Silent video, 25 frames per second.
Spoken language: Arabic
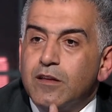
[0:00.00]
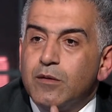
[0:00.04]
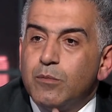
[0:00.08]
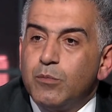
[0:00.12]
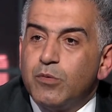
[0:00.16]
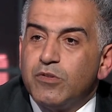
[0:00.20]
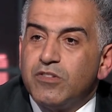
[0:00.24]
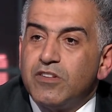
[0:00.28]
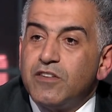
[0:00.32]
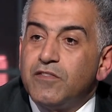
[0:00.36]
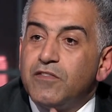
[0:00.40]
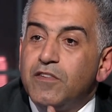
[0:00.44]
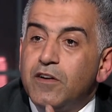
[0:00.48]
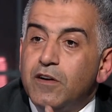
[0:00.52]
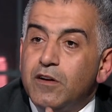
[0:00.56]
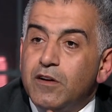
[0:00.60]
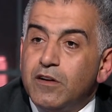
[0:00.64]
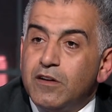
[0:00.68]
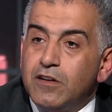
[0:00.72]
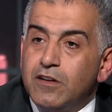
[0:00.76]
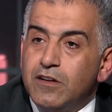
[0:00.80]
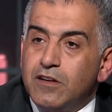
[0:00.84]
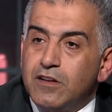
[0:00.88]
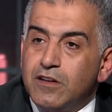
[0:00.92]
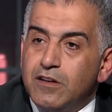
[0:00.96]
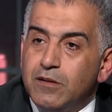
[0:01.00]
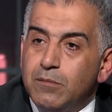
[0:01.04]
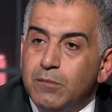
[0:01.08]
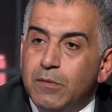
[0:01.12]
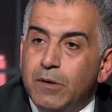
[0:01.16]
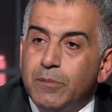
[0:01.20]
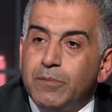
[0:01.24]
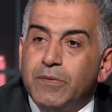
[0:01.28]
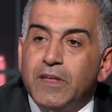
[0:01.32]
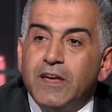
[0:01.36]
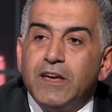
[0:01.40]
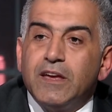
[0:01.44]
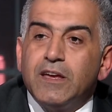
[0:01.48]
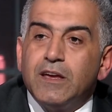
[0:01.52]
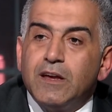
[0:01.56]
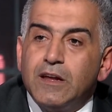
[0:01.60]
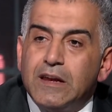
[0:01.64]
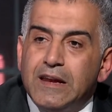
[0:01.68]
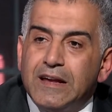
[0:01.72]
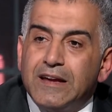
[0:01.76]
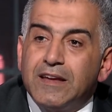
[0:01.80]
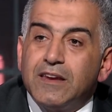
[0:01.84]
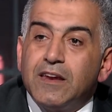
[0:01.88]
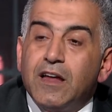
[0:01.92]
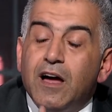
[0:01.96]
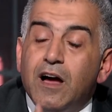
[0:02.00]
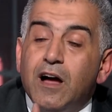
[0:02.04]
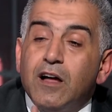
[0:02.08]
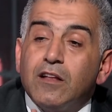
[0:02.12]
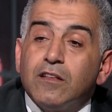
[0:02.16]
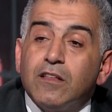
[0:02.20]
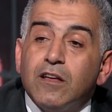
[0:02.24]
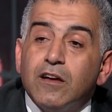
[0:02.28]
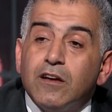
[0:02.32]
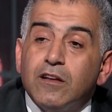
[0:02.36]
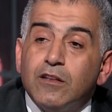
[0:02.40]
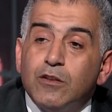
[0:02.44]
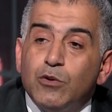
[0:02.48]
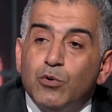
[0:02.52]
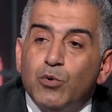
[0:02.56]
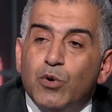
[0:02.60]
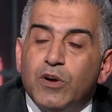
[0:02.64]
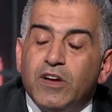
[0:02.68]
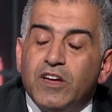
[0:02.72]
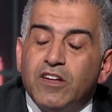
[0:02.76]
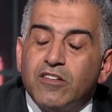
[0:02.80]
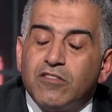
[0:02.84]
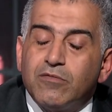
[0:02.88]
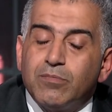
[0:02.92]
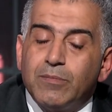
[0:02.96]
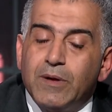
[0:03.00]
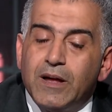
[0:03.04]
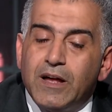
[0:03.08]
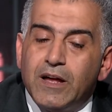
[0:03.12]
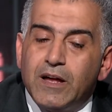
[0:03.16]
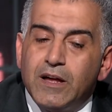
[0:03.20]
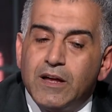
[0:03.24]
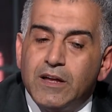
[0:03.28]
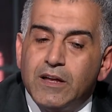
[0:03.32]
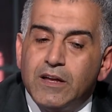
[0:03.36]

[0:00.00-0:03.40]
بصفه مبدئيه لكن اعتقد انه هيسمح